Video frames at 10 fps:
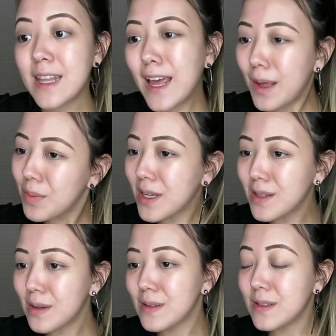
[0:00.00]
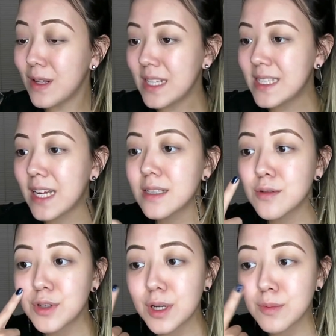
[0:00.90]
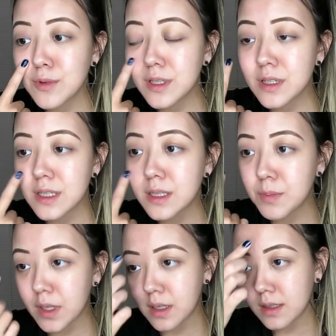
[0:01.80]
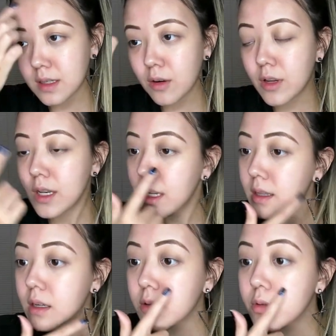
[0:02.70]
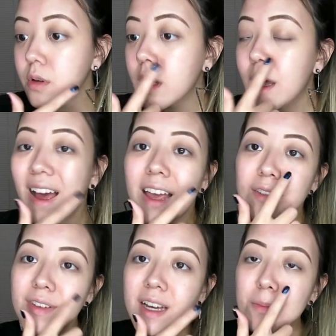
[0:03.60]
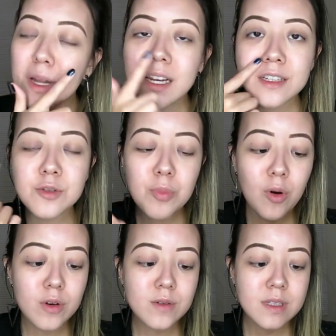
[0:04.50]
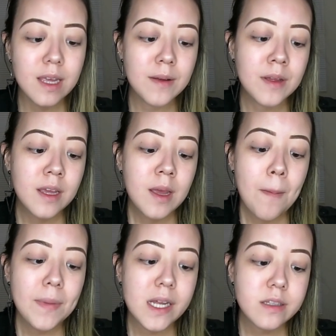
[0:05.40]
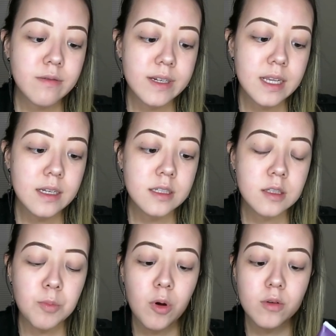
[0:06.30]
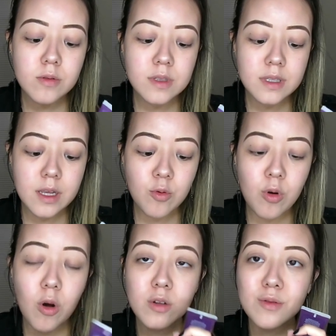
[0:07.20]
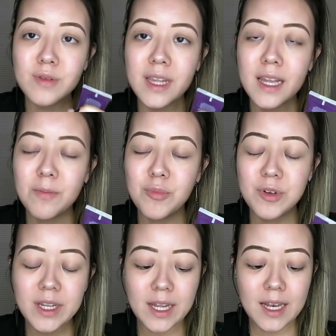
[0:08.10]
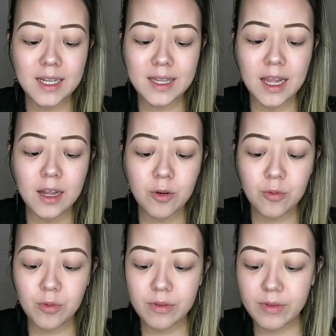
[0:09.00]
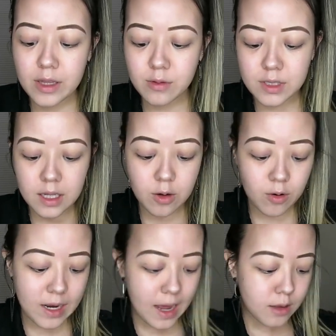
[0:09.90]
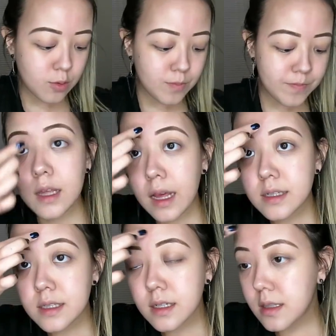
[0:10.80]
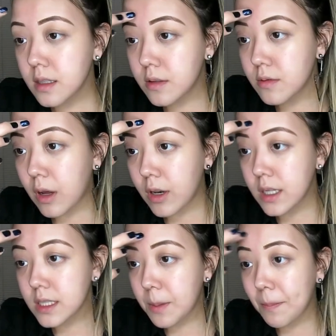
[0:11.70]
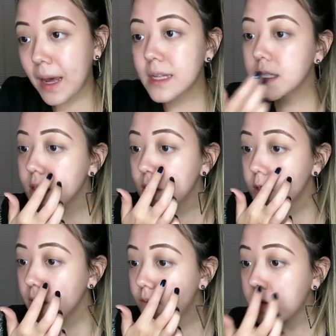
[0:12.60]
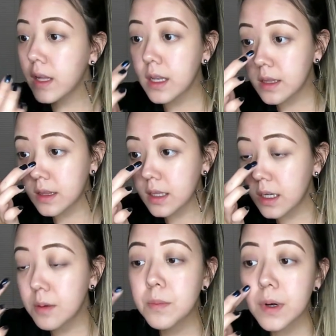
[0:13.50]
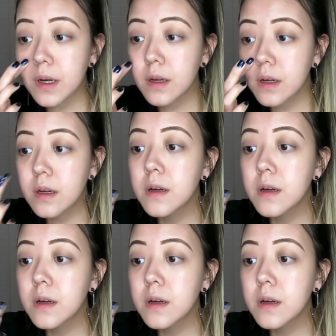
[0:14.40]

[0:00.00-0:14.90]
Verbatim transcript: Na época da adolescência eu tinha muitas espinhas, agora nem tanto. Aí fica a marca de poros, né? Pra disfarçar esses poros, eu gosto dele porque ele tem um efeito siliconado e é instantâneo. Na hora que você passa, você já vê, ele tampa.